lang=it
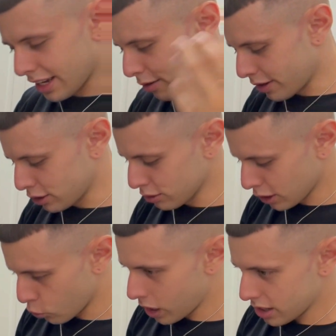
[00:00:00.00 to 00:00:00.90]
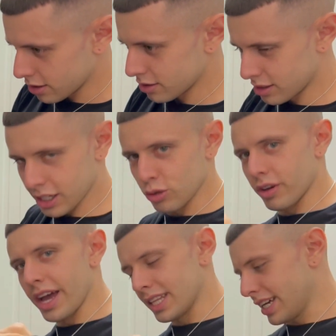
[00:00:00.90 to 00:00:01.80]
che ha fatto da qua a dove
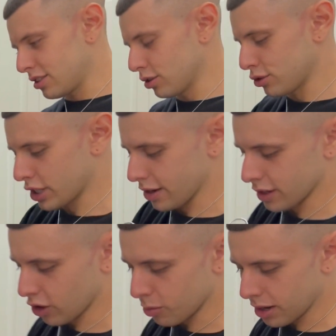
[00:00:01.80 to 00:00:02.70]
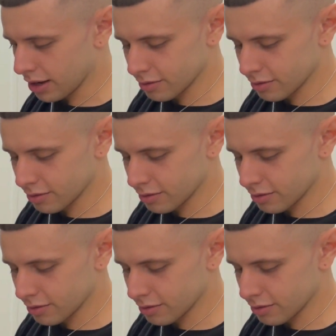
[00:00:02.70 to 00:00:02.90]
è adesso, cioè una roba